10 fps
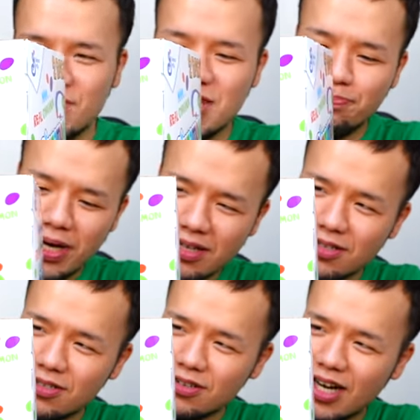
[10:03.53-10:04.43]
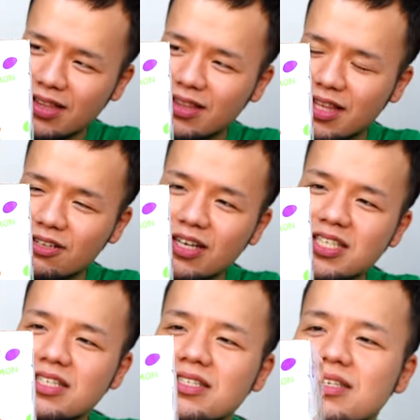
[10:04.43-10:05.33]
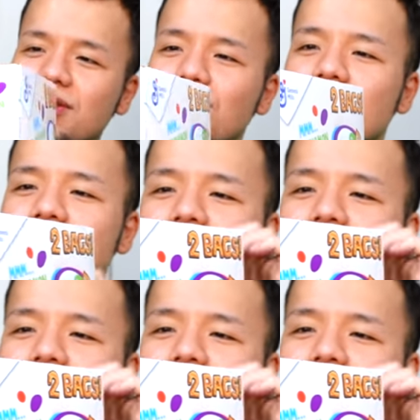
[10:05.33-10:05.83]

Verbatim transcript: 2パック入ってるらしいんですけど、